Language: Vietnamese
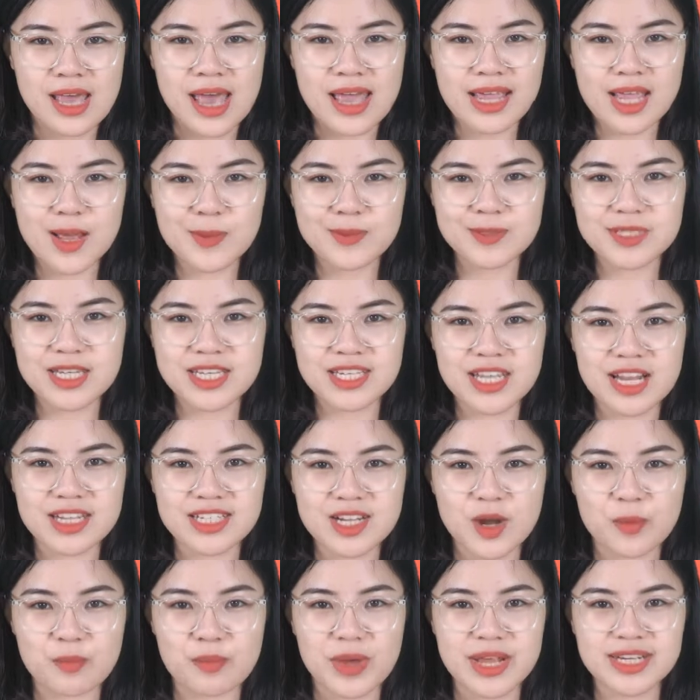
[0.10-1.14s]
Ánh Ngọc xin
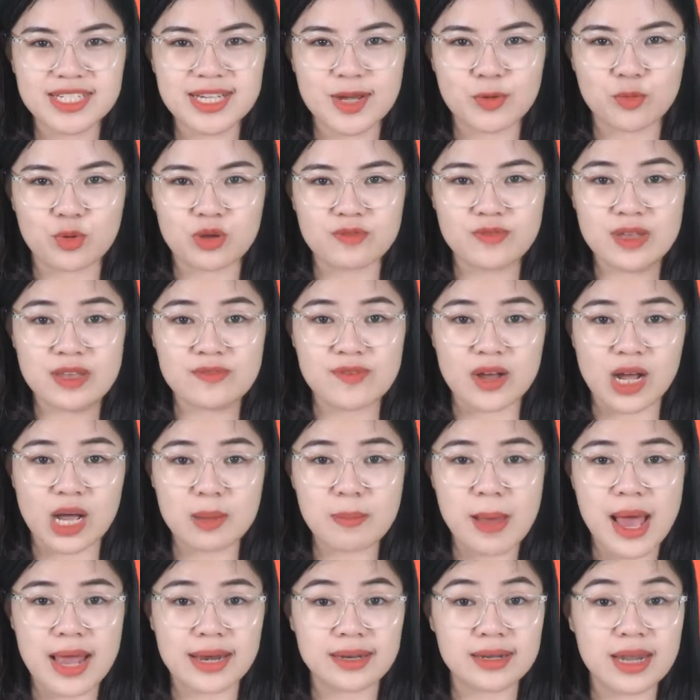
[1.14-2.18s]
trân trọng mến chào quý vị
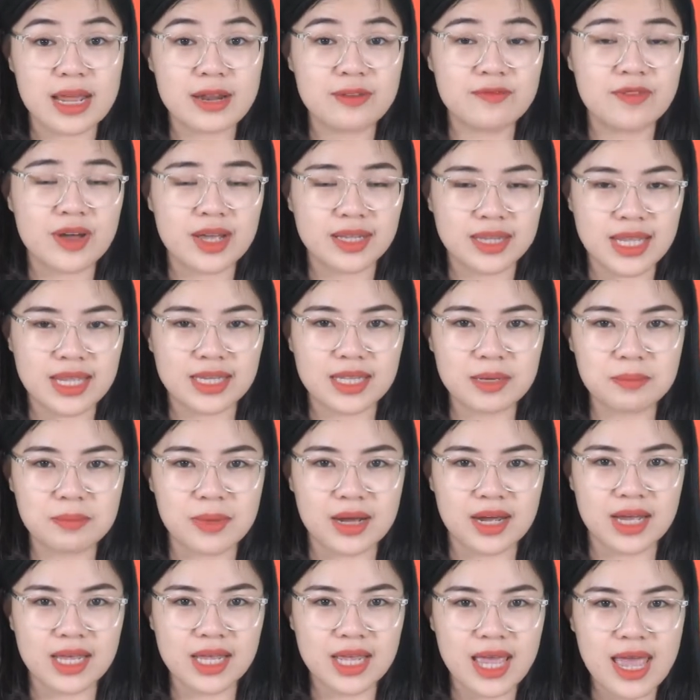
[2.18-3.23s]
và các bạn đến với tin
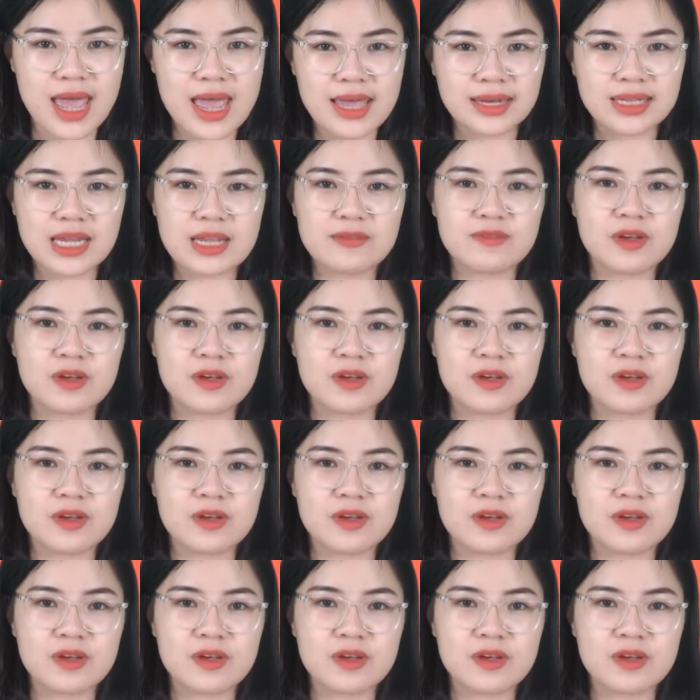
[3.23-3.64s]
tức mới.